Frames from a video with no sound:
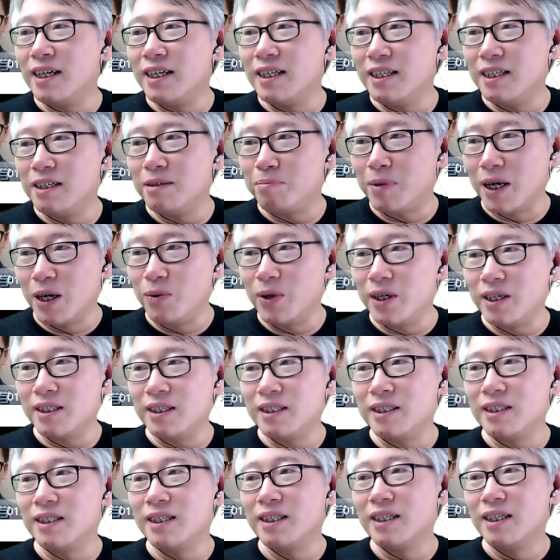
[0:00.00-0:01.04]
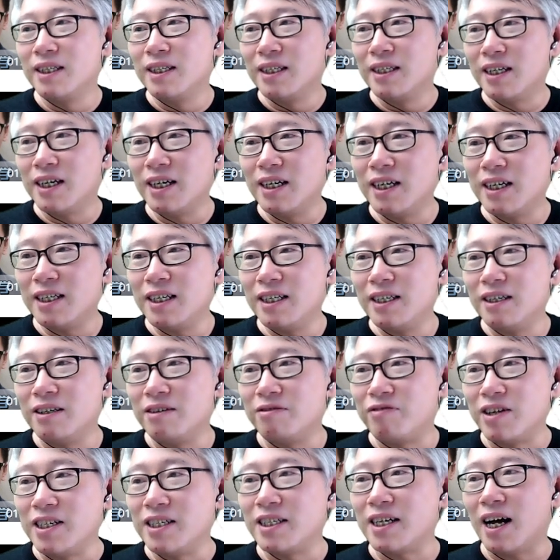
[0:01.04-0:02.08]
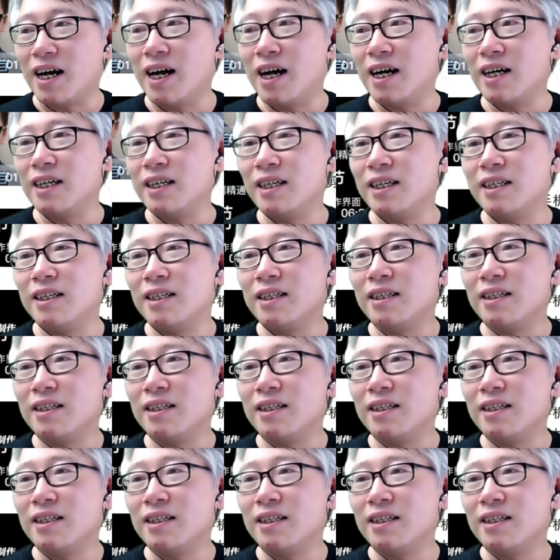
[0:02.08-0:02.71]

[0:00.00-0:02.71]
可以评论，可以分享，